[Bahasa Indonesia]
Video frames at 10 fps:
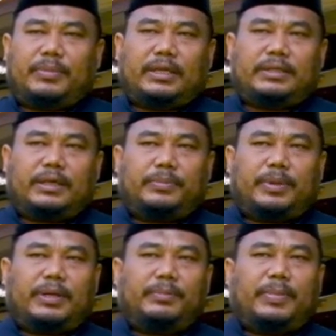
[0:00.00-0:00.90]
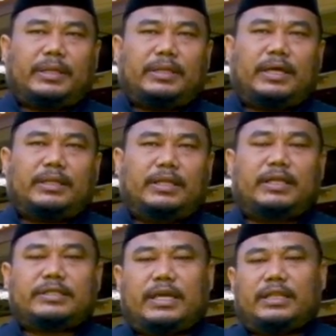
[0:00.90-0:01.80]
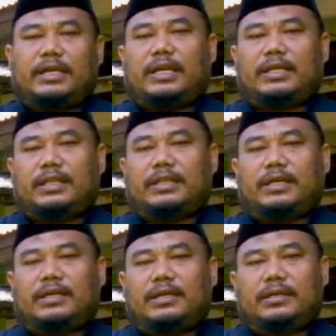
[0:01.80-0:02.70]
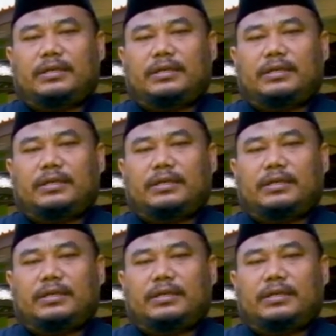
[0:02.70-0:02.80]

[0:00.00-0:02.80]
mengajak berdebat yang tidak sehat dengan kita,